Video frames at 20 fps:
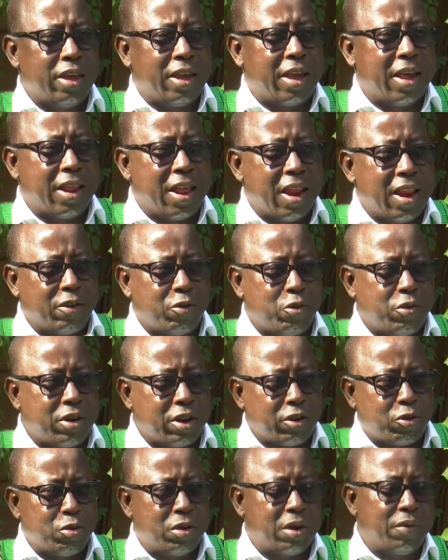qui rend la
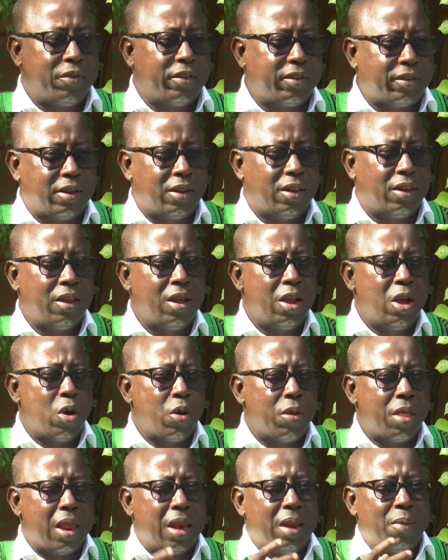situation difficile
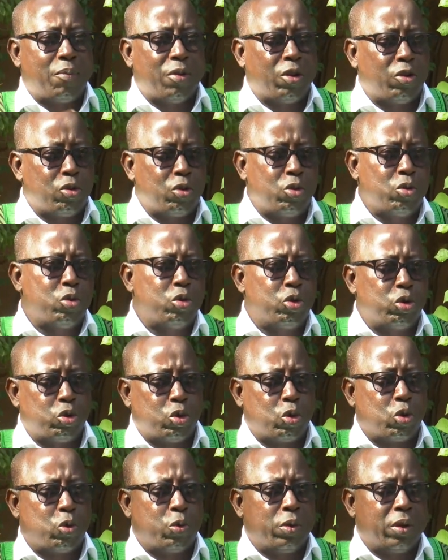On a l'impression
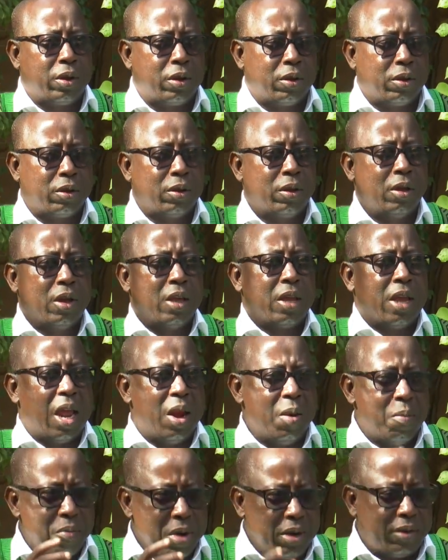qu'aujourd'hui,
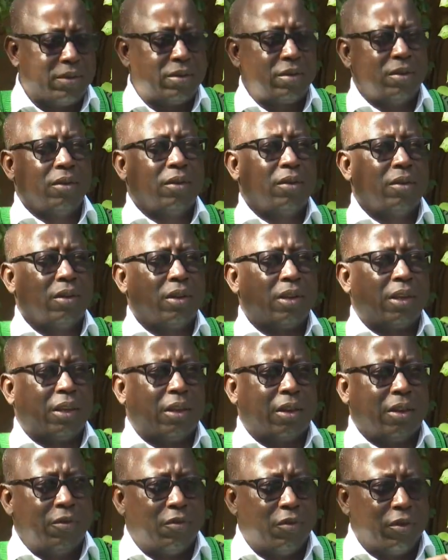une meute
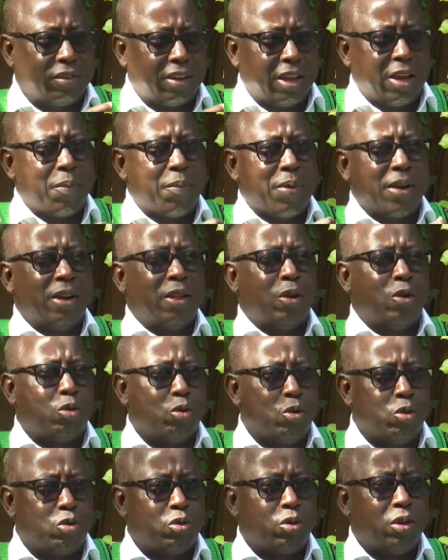qui veut s'accaparer des
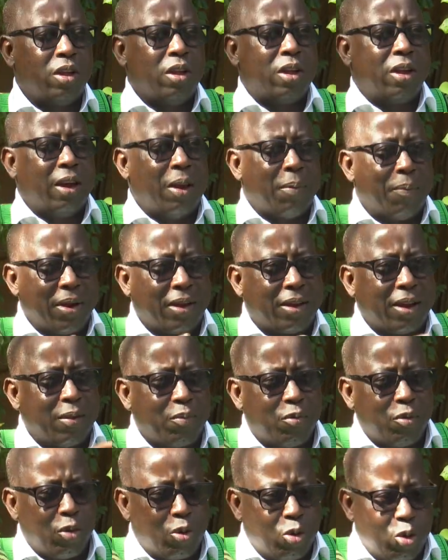ressources, des batailles
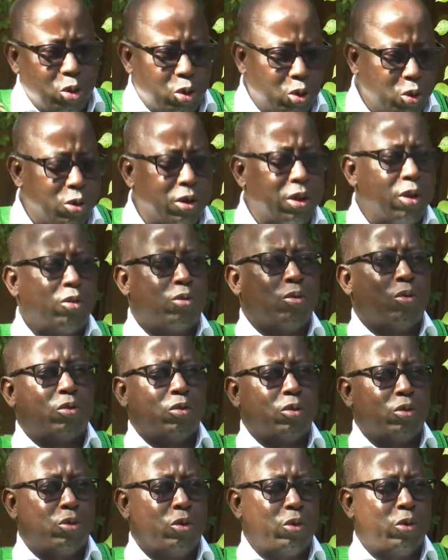pour le contrôle des ressources
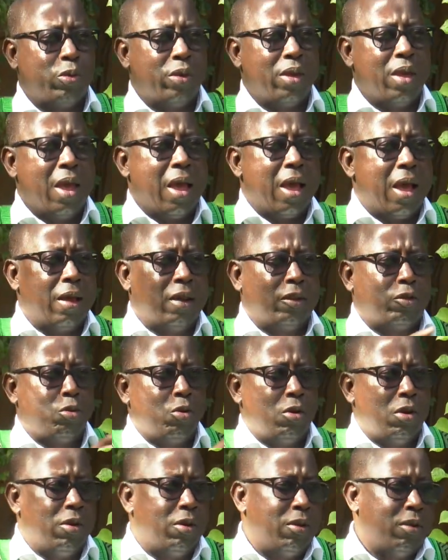aujourd'hui. Ah,
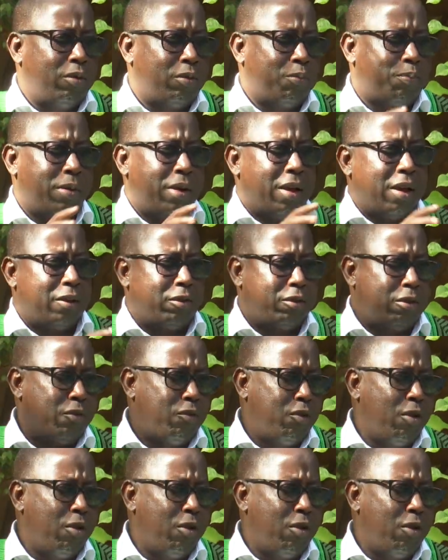sur le plan, sur